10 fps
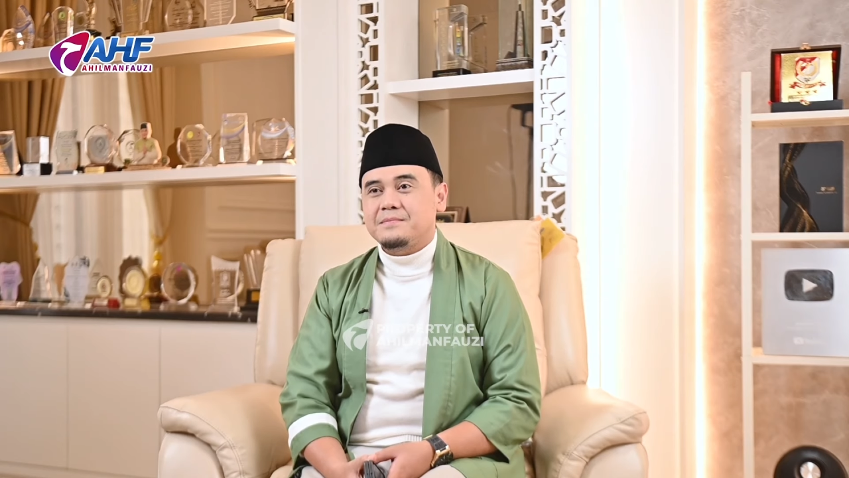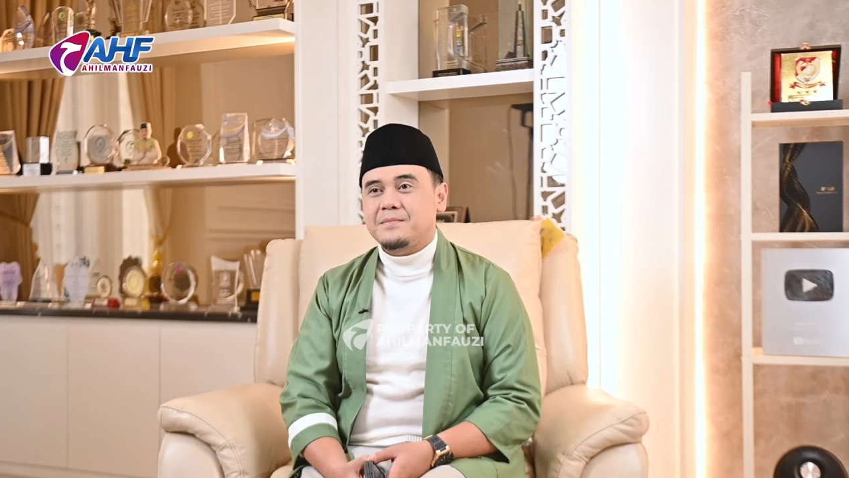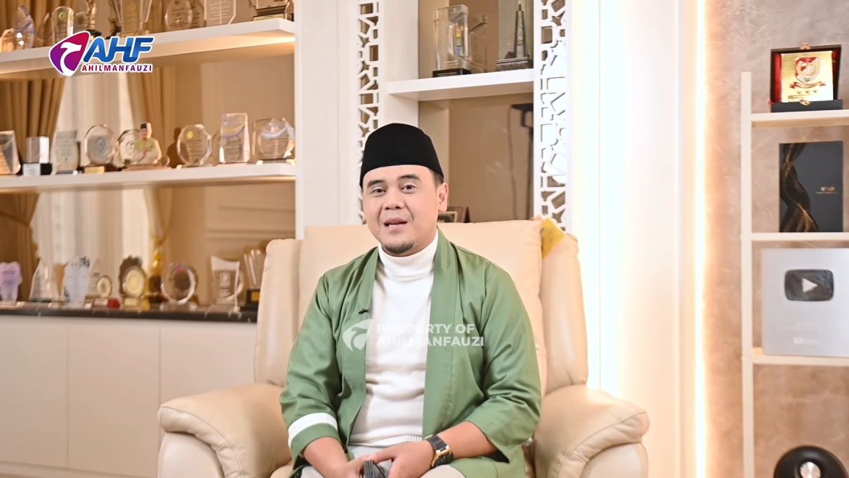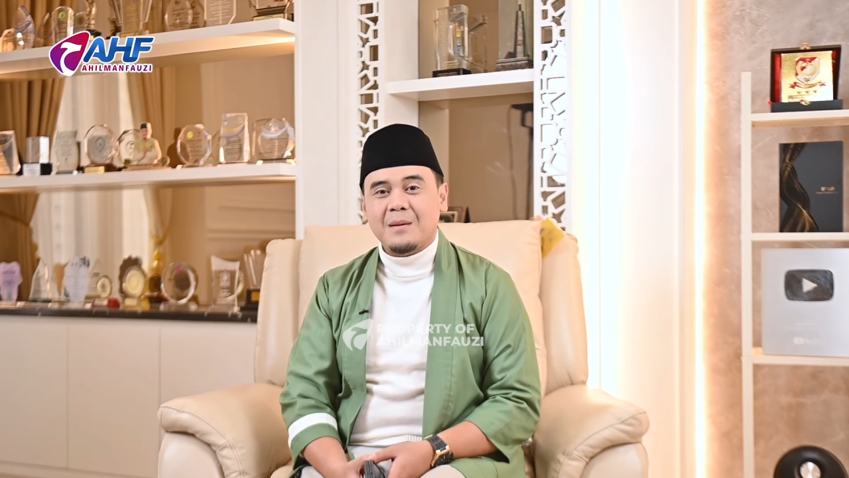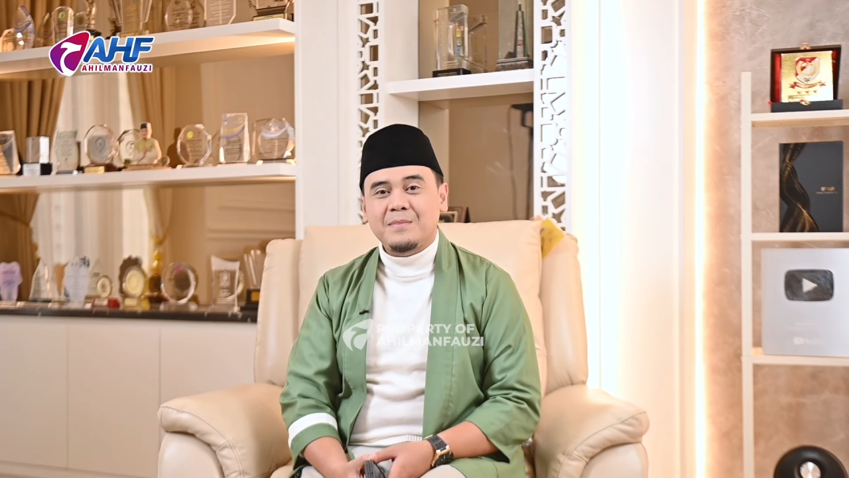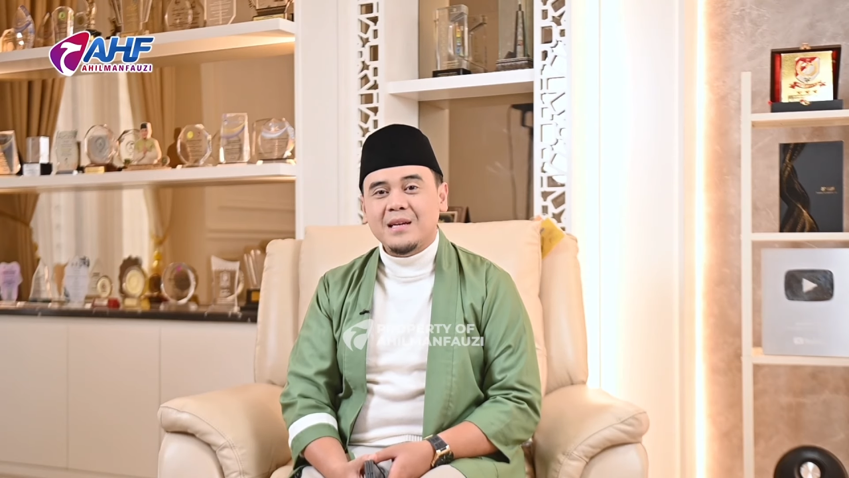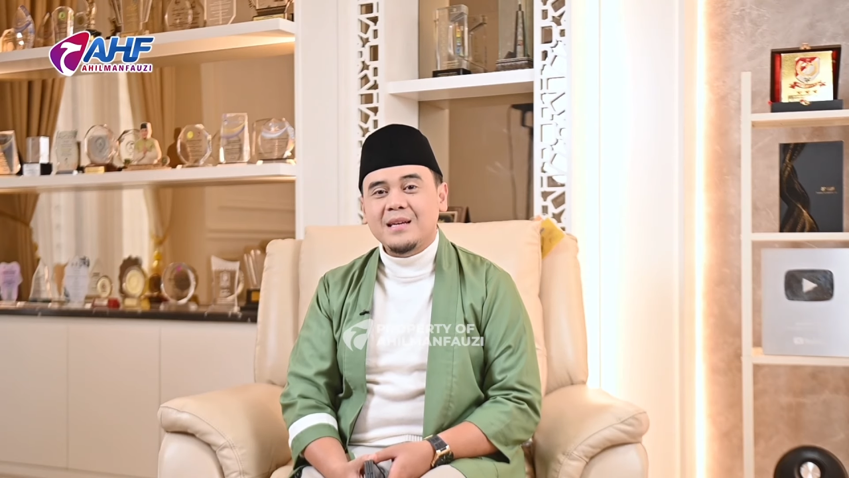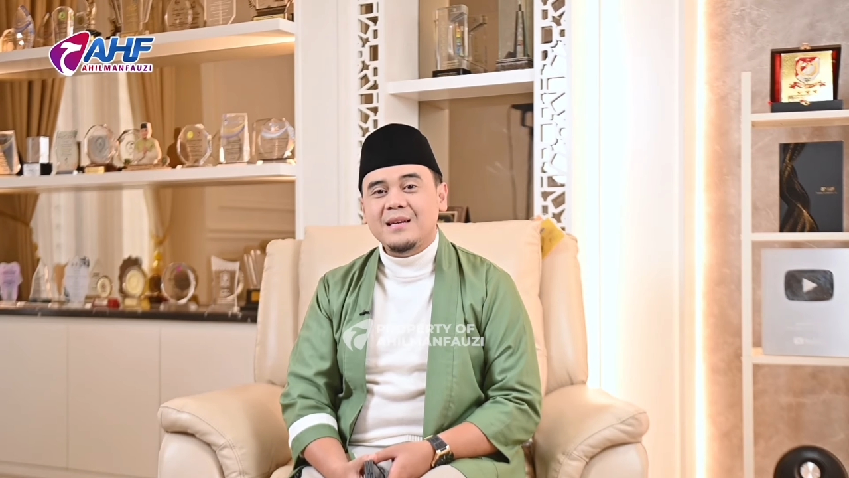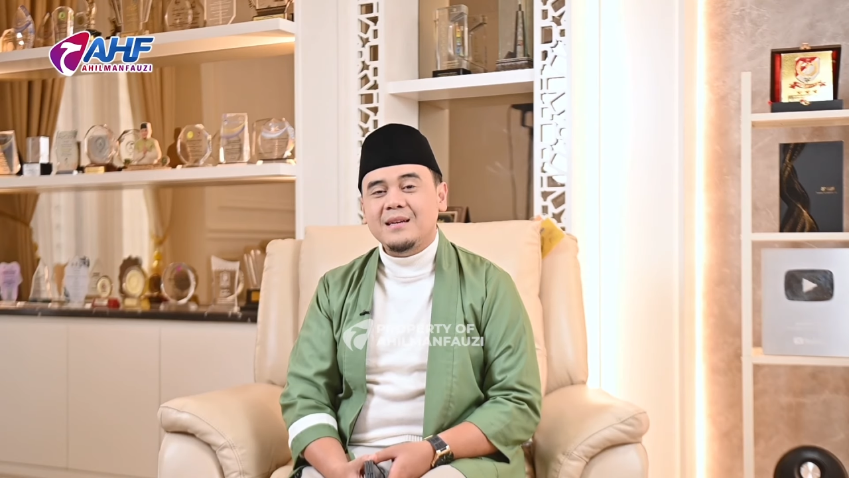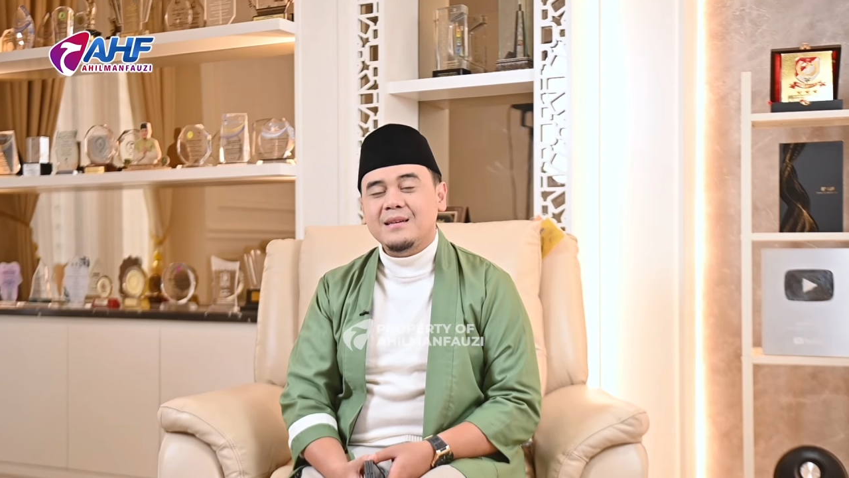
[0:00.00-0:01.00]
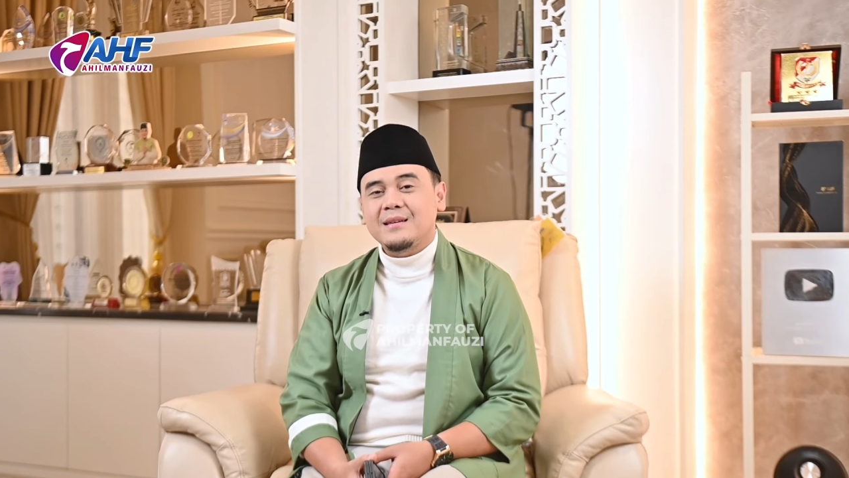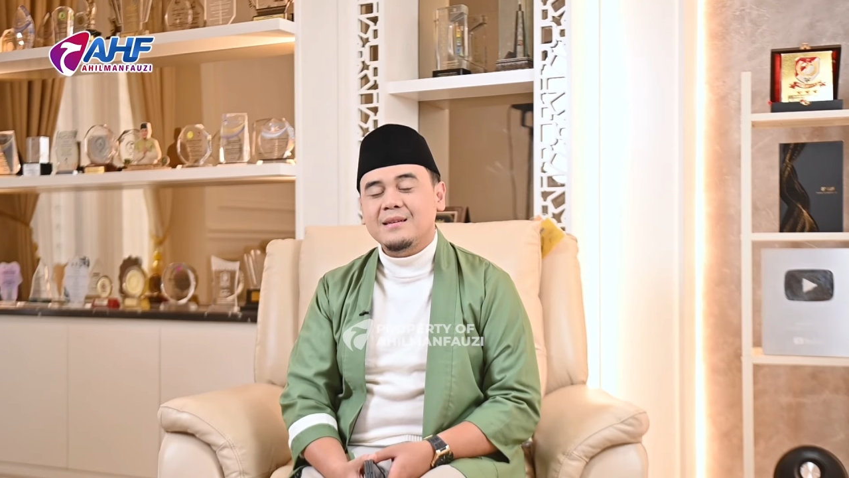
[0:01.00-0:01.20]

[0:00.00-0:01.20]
pilih-pilih